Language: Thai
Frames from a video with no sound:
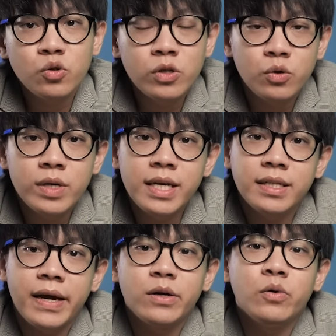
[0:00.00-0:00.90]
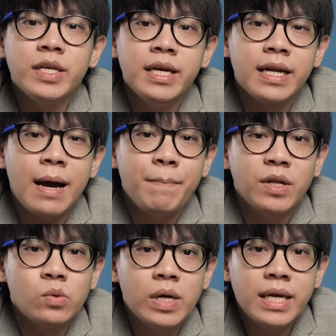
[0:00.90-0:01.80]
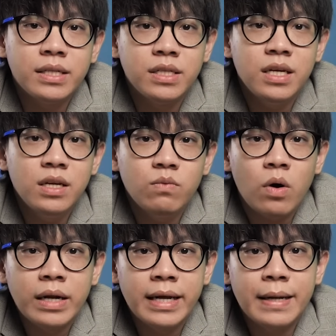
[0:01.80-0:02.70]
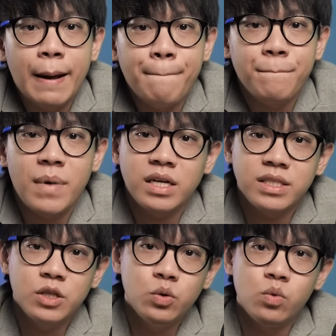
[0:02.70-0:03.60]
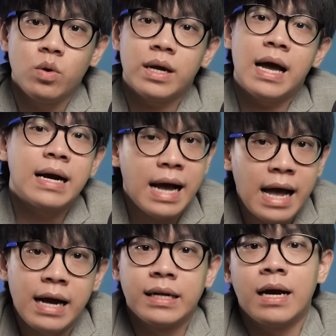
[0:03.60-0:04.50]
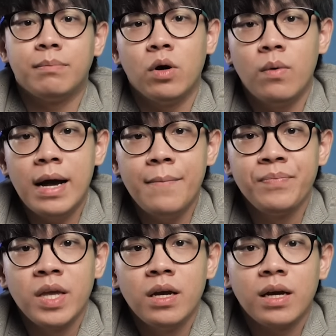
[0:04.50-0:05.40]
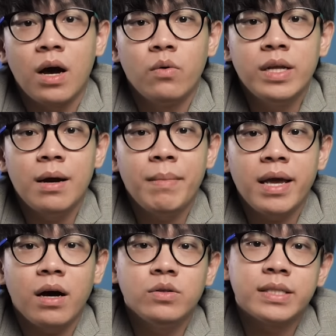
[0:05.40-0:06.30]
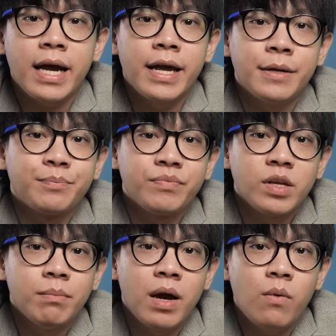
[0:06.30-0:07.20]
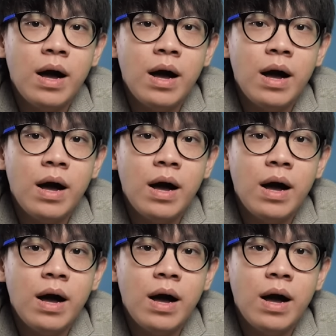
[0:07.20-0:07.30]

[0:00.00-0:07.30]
ส่วนธุรกิจเทคโนโลยีนะครับเป็นธุรกิจที่วอลเลนเนี่ยมักจะอยู่ห่างๆนะครับเพราะว่าเขาเนี่ยไม่เข้าใจแม้